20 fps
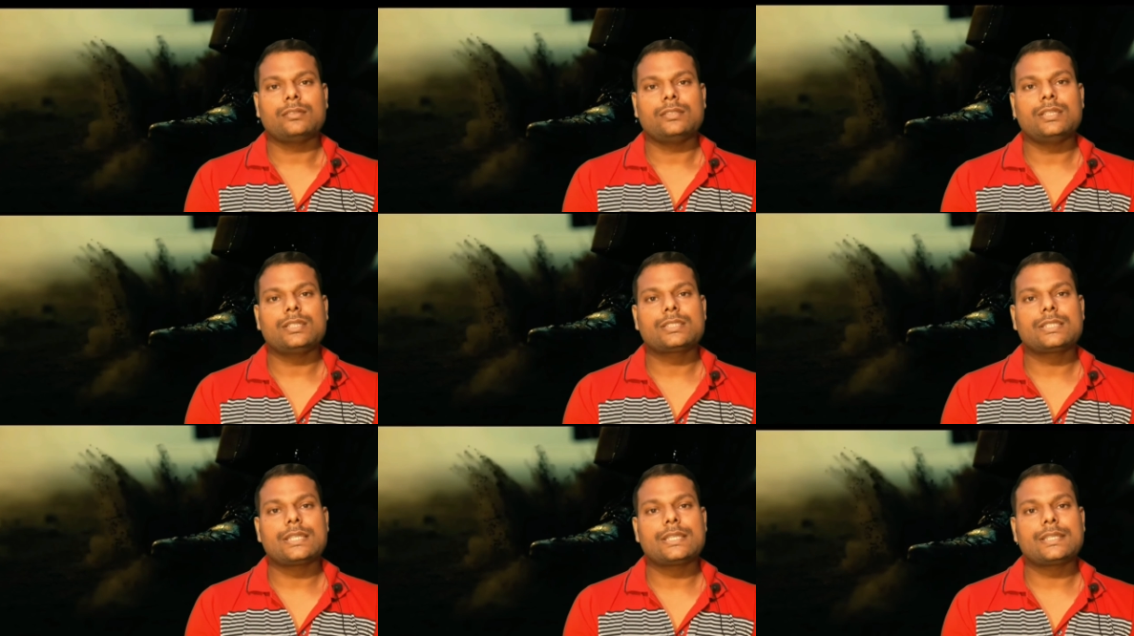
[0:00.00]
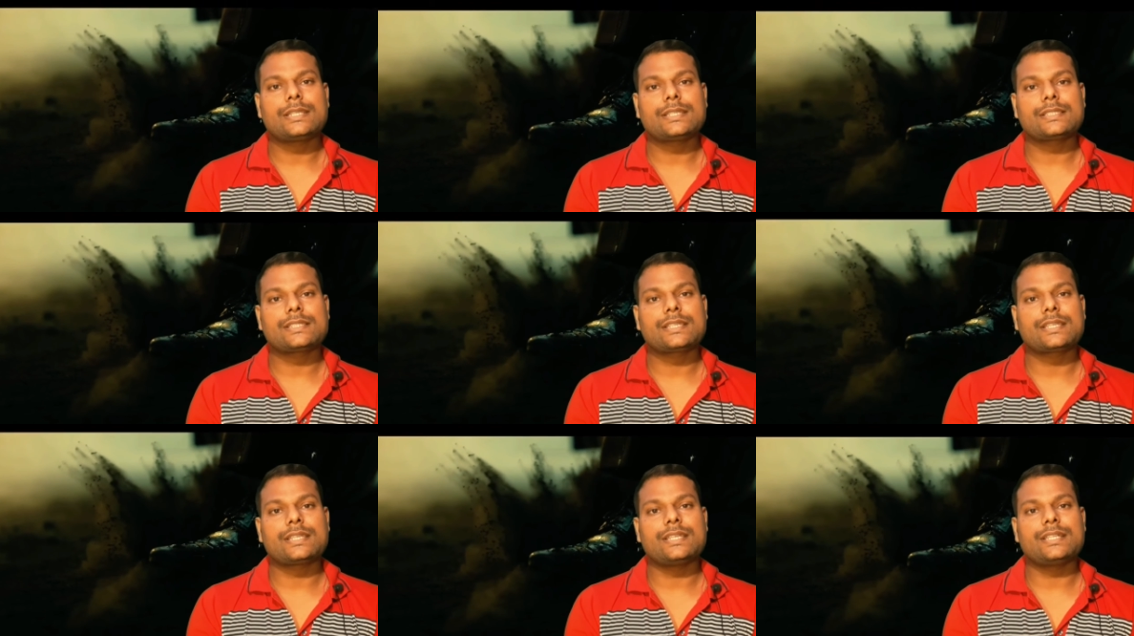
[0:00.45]
जिस
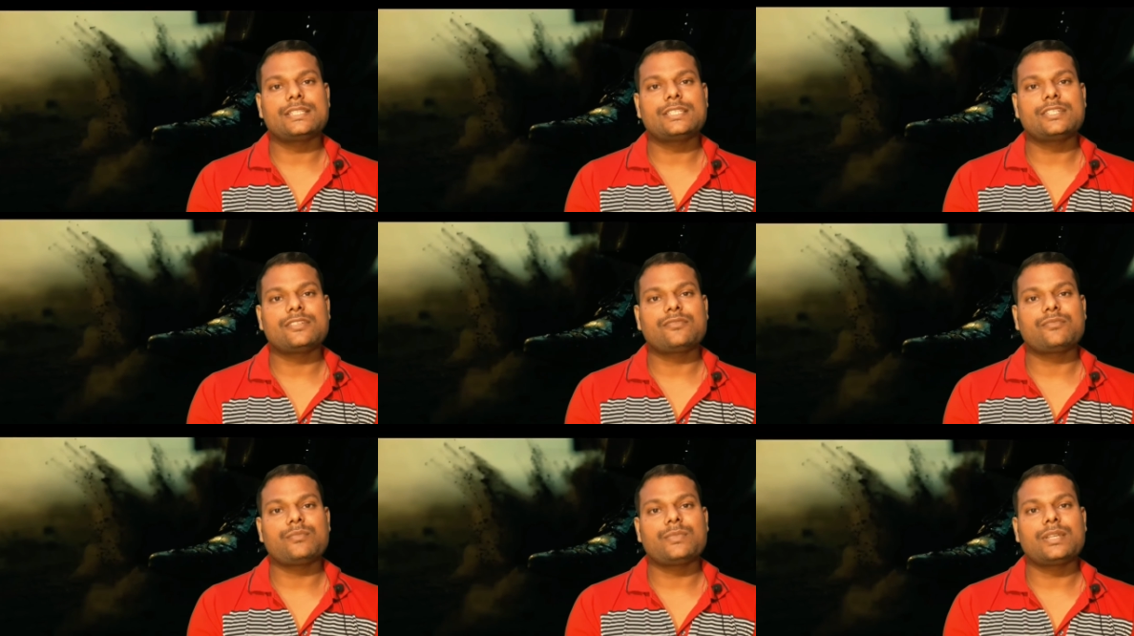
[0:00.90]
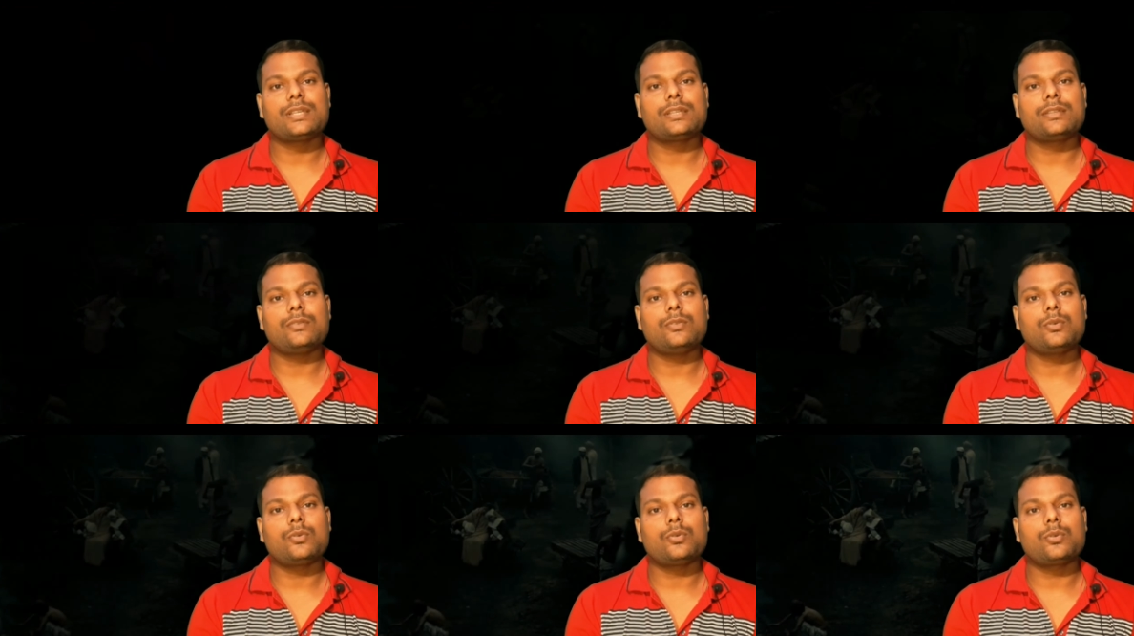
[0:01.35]
तरीके से के
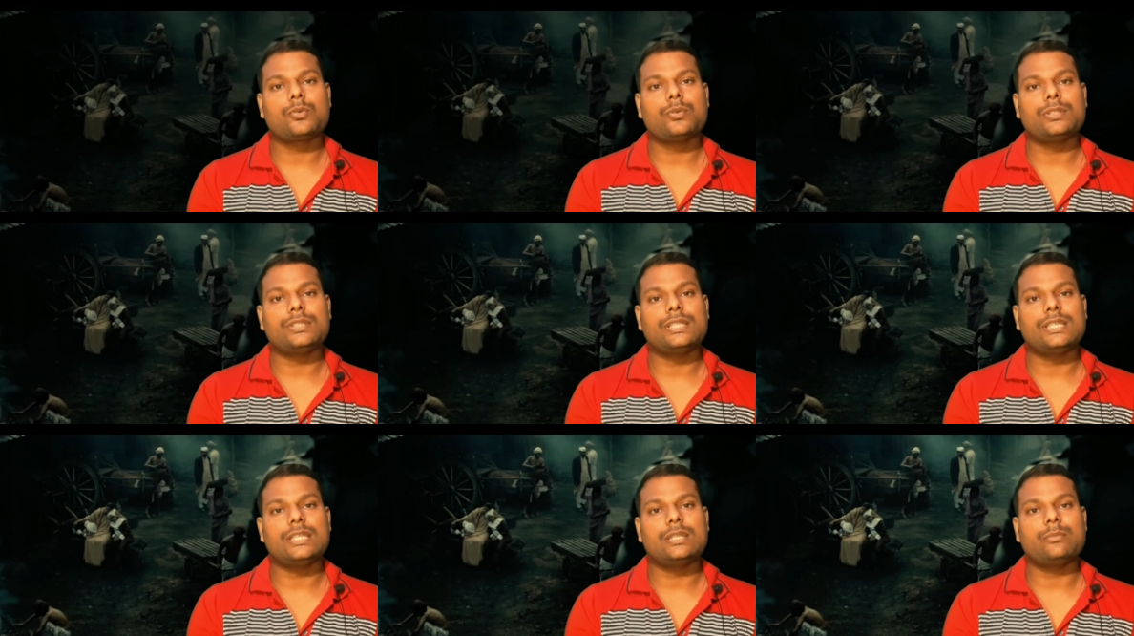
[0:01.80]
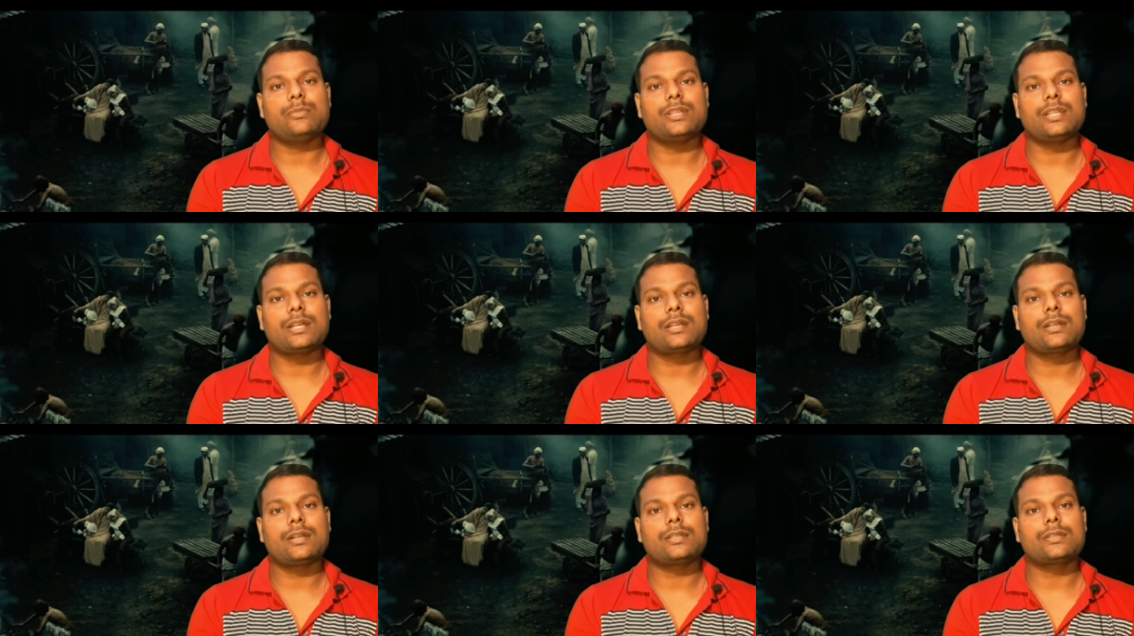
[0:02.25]
में लोगों को अंधेरे में
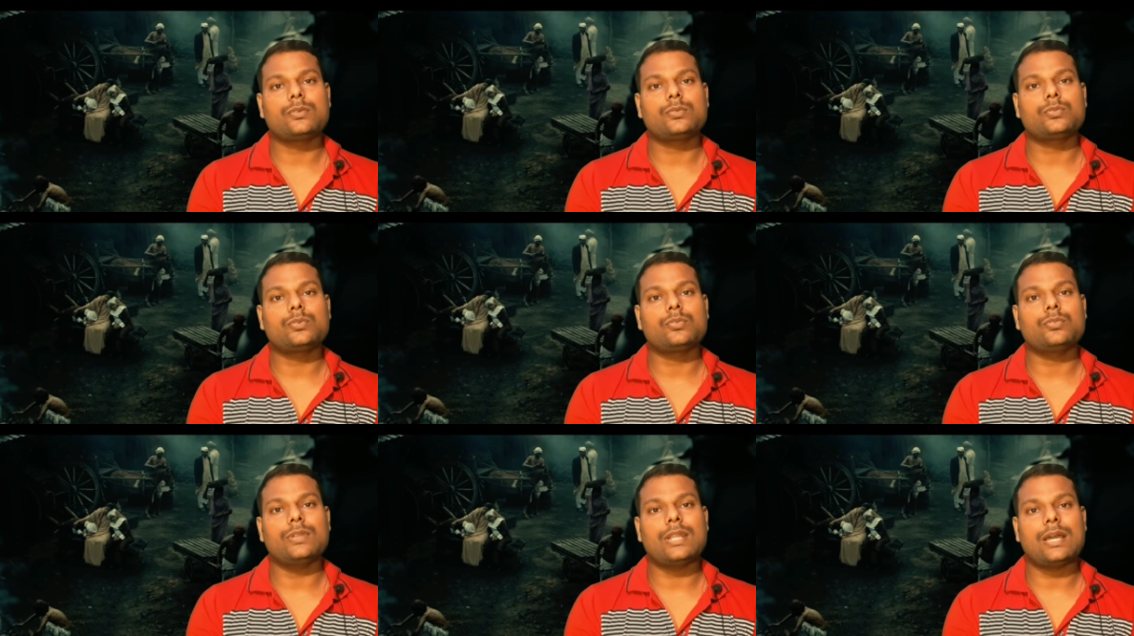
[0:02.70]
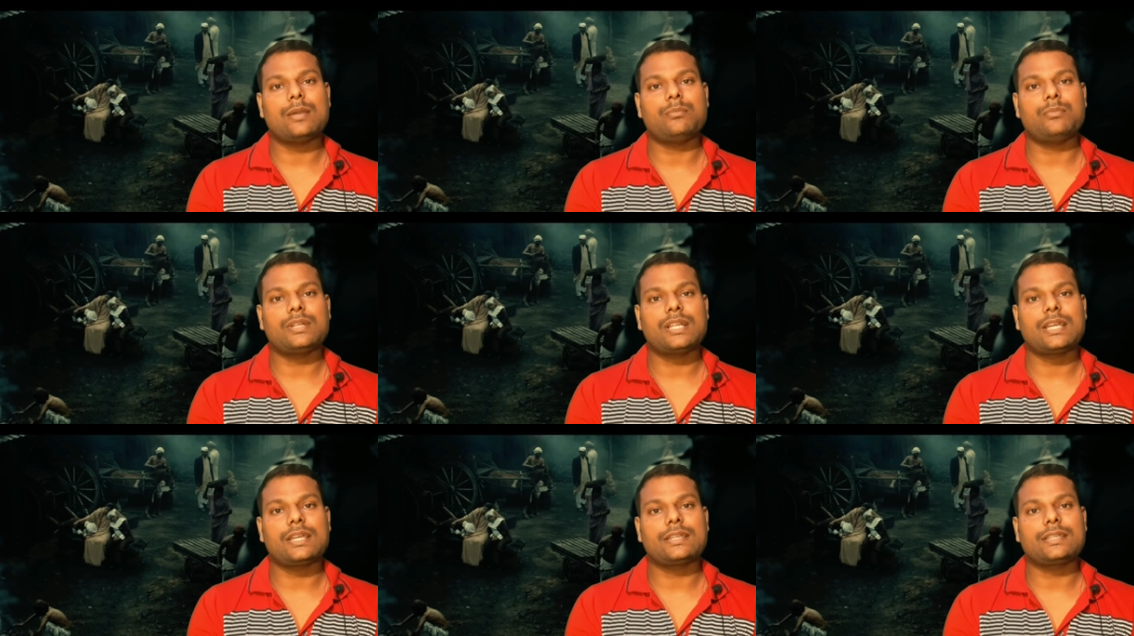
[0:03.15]
रख करके उनको
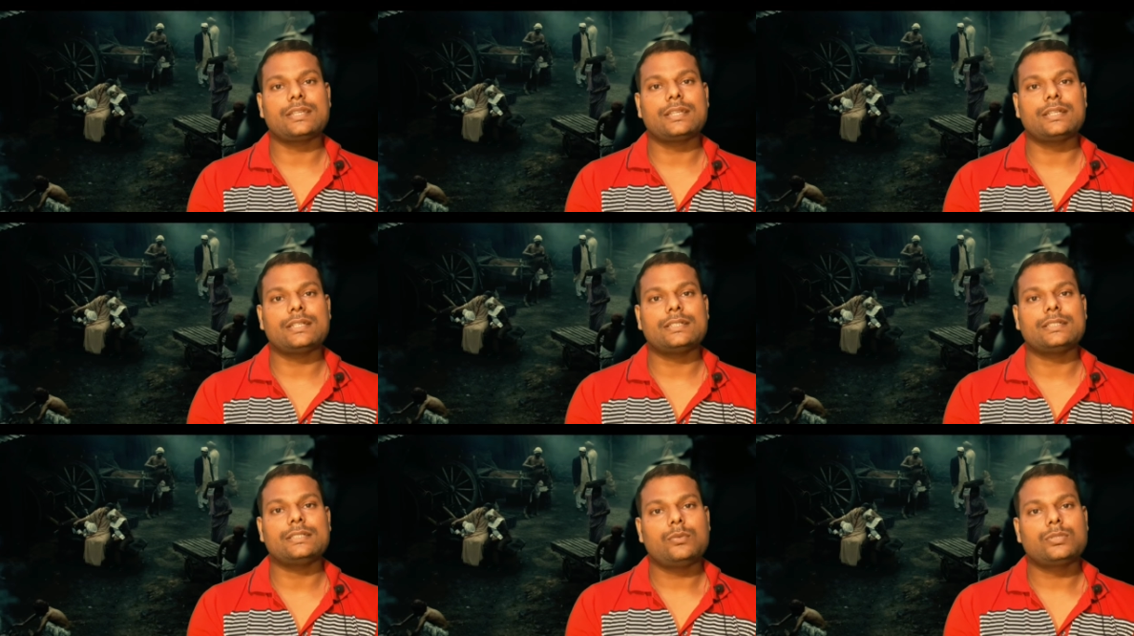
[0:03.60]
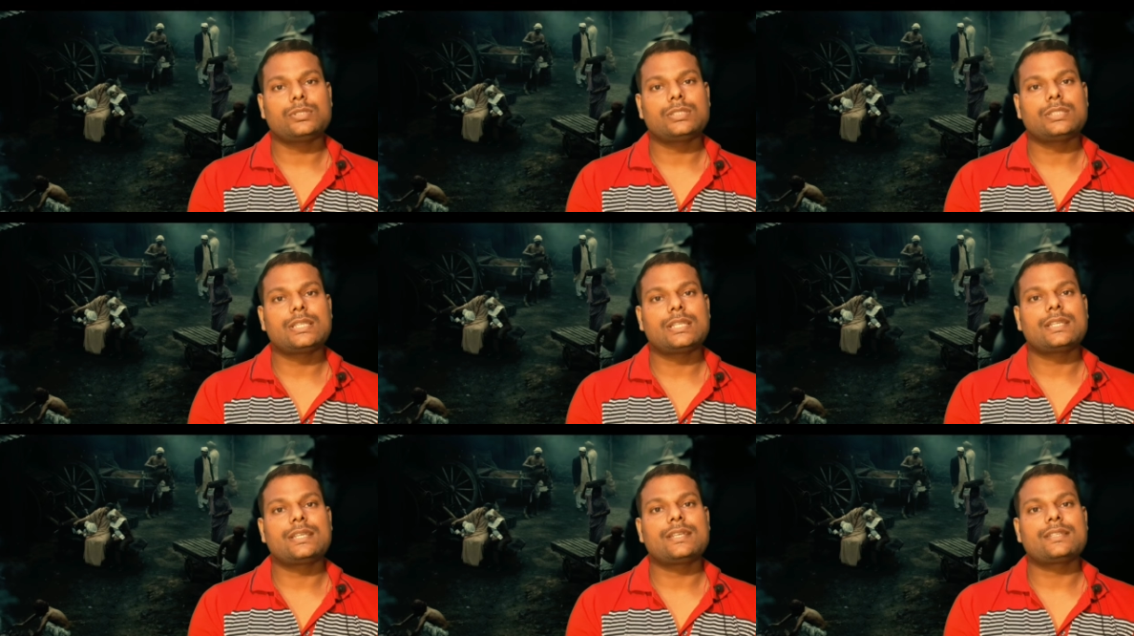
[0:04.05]
गुलाम बनाया गया है
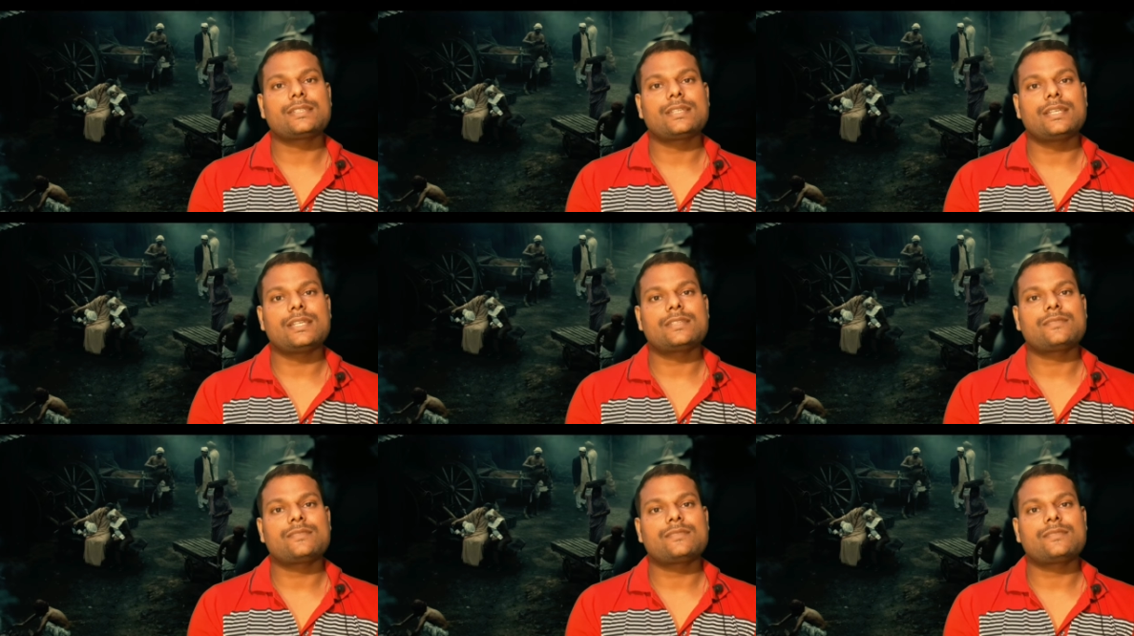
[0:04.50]
उसी तरीके से